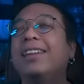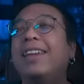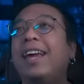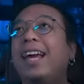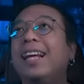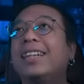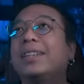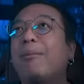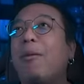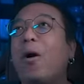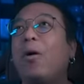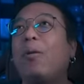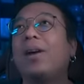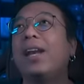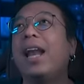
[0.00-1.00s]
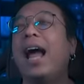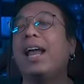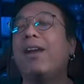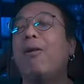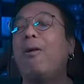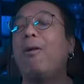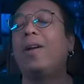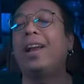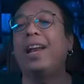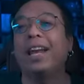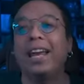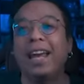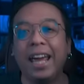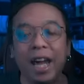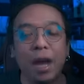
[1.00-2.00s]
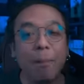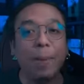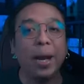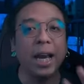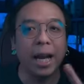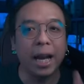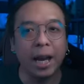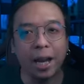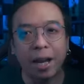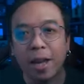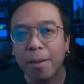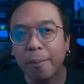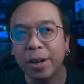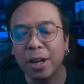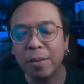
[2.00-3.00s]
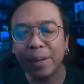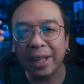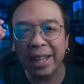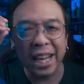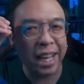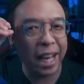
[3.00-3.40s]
ทิ้งสมองไว้หน้าโลง อะไรอย่างงี้ไม่ขนาดนั้นมันก็มี